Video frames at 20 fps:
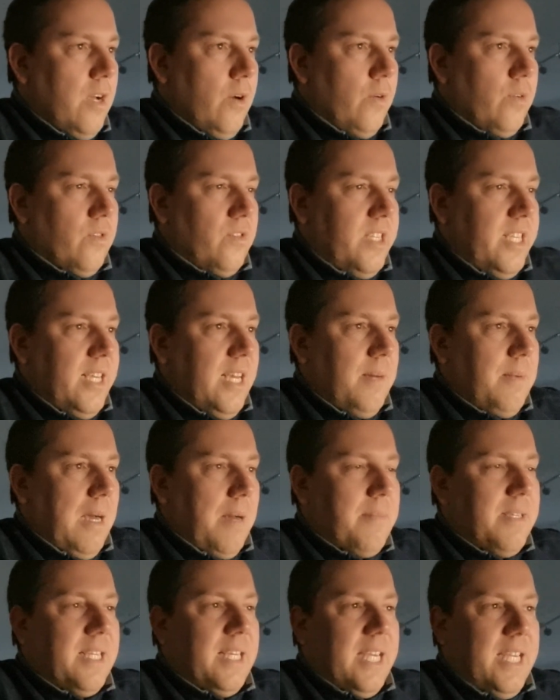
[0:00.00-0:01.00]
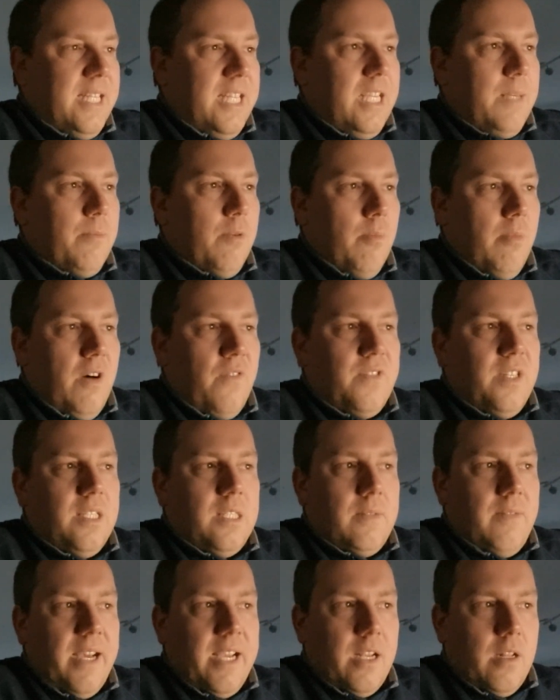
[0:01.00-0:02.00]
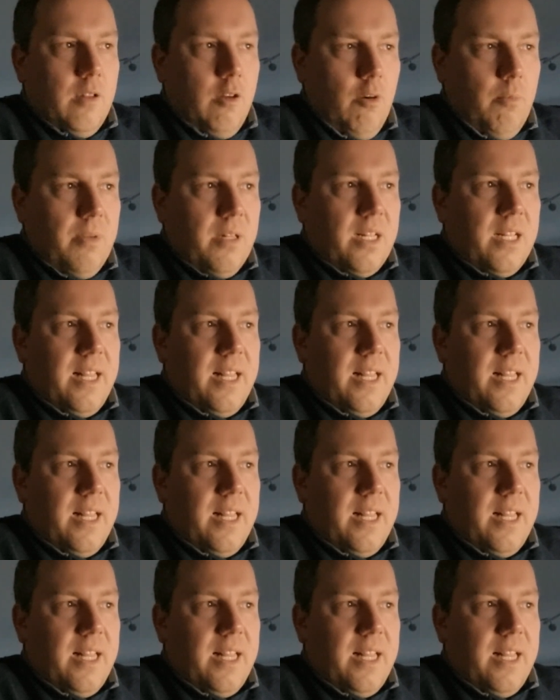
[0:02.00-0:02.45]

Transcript: Und hier habe ich richtig Mumm auf die 2 Global